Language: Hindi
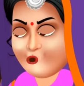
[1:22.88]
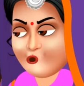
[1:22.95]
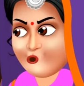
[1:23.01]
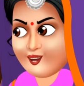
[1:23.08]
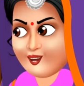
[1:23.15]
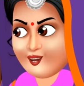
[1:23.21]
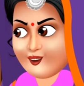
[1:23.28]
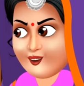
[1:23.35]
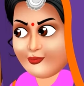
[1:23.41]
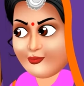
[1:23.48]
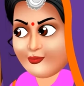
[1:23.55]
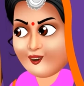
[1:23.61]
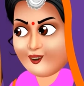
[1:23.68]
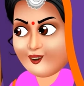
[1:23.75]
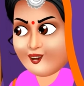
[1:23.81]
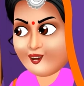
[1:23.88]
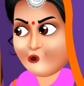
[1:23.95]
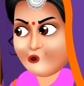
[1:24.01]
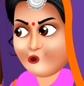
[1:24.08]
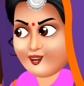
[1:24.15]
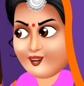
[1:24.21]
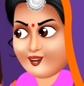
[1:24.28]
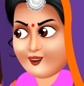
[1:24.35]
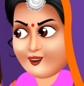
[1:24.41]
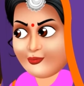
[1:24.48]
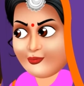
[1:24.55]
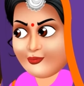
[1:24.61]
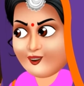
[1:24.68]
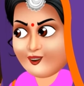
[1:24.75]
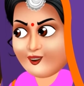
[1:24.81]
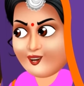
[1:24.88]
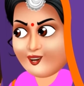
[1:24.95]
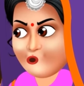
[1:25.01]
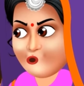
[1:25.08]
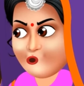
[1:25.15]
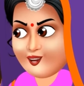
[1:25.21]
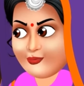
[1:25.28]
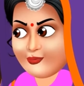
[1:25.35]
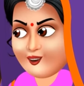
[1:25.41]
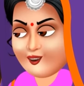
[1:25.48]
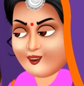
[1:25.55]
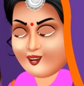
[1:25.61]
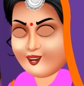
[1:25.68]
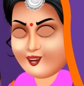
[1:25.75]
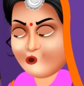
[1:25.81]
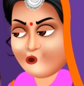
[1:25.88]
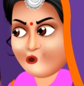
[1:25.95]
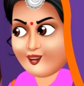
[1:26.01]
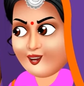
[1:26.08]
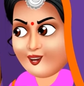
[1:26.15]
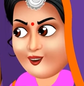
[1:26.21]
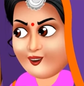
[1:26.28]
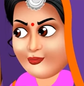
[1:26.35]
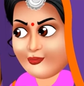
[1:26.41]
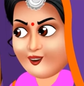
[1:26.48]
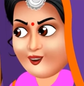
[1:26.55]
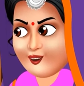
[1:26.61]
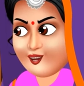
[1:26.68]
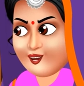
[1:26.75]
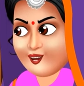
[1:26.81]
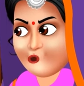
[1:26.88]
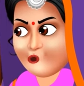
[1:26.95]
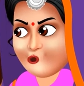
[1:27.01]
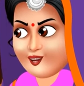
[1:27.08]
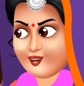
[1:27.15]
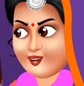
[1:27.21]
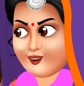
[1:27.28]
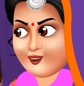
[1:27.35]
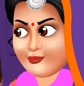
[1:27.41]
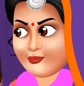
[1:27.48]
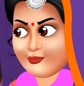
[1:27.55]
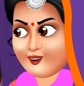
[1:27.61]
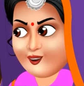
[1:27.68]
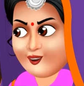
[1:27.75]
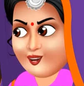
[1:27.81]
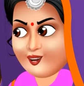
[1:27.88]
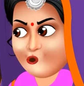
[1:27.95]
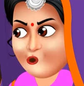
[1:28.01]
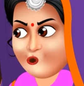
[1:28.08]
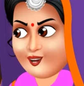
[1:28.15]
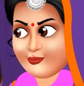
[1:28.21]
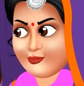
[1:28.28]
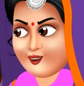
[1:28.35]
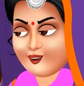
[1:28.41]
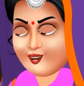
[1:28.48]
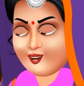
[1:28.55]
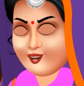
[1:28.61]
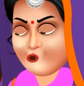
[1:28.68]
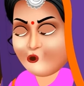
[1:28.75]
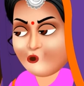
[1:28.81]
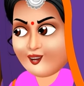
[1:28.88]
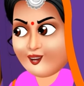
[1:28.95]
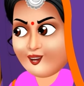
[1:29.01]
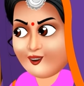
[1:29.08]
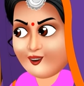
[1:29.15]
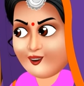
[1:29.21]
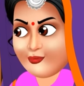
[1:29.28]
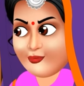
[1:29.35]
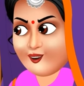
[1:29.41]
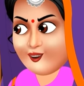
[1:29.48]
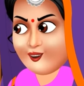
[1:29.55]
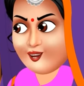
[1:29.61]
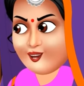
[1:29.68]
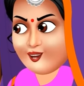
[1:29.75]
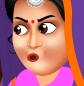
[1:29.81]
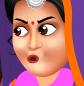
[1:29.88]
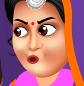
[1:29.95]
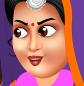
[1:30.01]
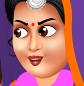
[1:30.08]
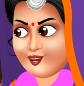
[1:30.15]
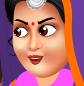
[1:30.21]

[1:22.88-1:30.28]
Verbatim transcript: हाँ जी हो जाएगा भाभी पहले कपड़े धो दूंगी फिर खाना भी बना दूंगी आप आराम से बैठो यो अपने पाँव भी ऊपर